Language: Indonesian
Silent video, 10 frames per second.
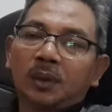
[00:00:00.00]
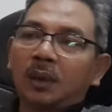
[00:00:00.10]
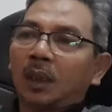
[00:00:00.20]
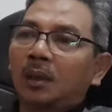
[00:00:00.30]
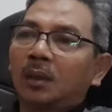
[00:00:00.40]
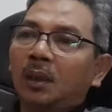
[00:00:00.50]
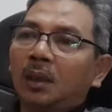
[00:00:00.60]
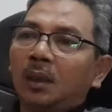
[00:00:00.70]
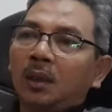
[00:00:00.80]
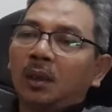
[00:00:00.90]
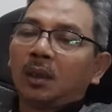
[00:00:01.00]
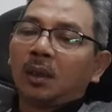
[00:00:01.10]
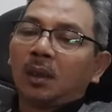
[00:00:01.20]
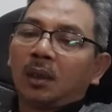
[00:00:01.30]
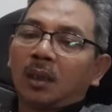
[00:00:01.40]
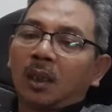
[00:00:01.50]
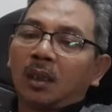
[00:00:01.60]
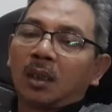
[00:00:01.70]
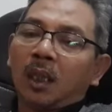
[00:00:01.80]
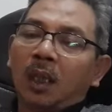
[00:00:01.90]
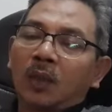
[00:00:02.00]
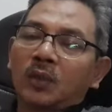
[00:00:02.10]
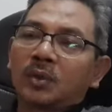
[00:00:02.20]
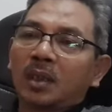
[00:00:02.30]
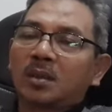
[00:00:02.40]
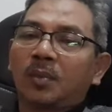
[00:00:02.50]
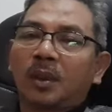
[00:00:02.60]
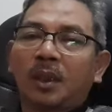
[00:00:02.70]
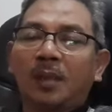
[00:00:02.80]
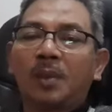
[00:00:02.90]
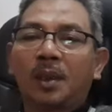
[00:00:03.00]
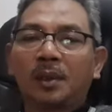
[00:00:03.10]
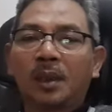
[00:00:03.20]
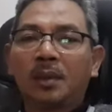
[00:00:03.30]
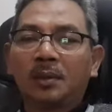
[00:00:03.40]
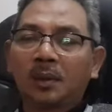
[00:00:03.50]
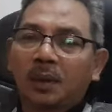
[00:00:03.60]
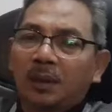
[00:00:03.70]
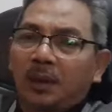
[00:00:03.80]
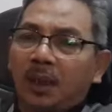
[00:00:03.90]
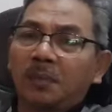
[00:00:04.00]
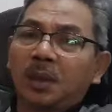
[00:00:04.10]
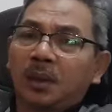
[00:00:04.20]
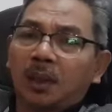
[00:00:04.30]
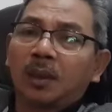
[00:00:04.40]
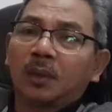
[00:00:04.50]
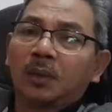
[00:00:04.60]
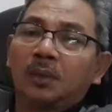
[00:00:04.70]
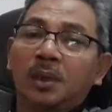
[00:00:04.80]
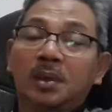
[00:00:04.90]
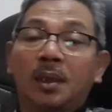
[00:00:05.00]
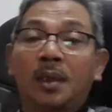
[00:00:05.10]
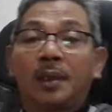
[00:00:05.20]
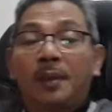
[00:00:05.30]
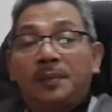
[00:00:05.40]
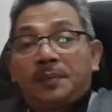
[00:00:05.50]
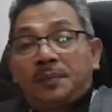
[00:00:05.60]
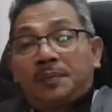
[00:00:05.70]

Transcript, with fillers: tentang eh, harusnya seperti apa kita ketika menyanyikan lagu Indonesia Raya?